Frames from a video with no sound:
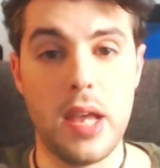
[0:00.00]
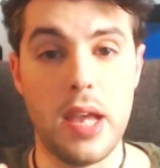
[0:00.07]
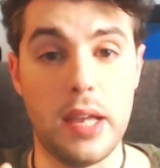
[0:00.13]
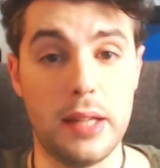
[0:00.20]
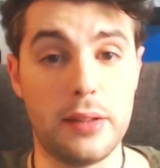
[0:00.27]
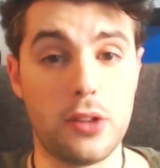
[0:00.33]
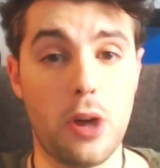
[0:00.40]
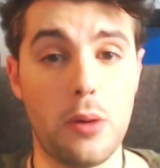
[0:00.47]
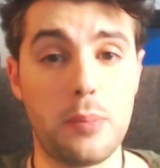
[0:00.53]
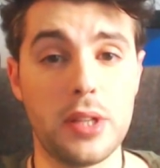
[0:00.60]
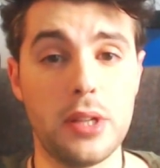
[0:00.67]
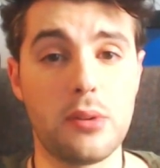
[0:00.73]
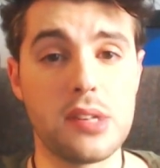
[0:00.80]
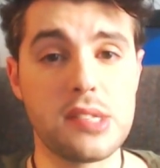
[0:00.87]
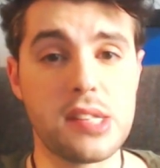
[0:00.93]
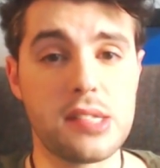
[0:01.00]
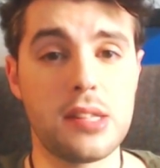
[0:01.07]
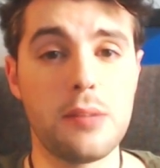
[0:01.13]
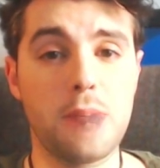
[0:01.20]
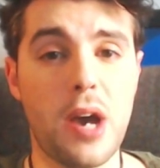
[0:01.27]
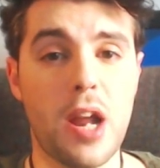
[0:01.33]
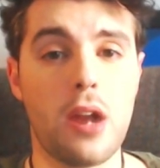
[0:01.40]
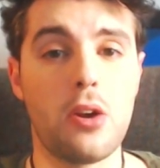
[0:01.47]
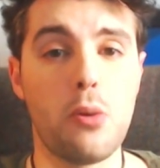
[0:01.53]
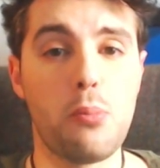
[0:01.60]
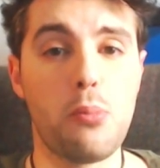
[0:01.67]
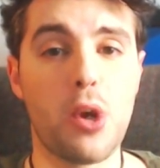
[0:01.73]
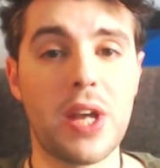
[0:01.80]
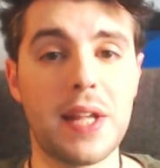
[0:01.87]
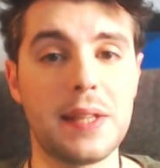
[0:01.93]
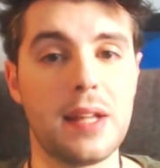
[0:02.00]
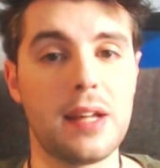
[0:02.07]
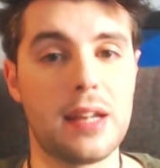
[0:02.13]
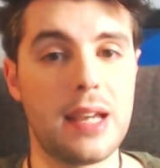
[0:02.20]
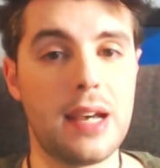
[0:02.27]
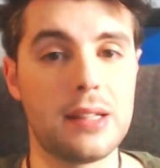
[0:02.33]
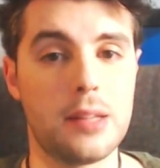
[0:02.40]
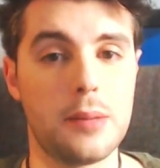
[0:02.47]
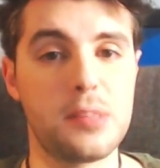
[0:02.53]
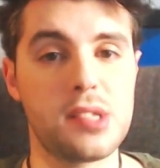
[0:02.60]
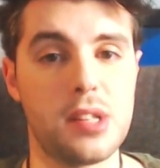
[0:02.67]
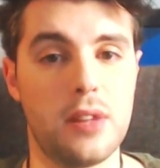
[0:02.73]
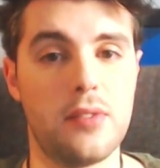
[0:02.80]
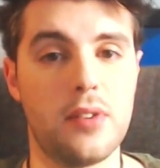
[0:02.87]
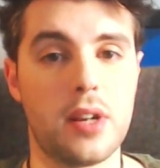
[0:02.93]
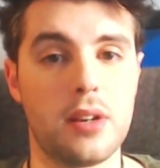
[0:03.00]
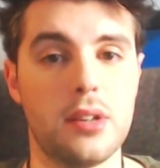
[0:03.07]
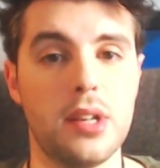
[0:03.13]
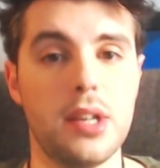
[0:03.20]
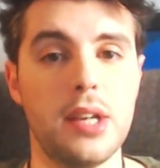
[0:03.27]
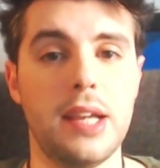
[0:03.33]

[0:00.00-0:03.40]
E il top di questa settimana non può che andare a Deep Silver.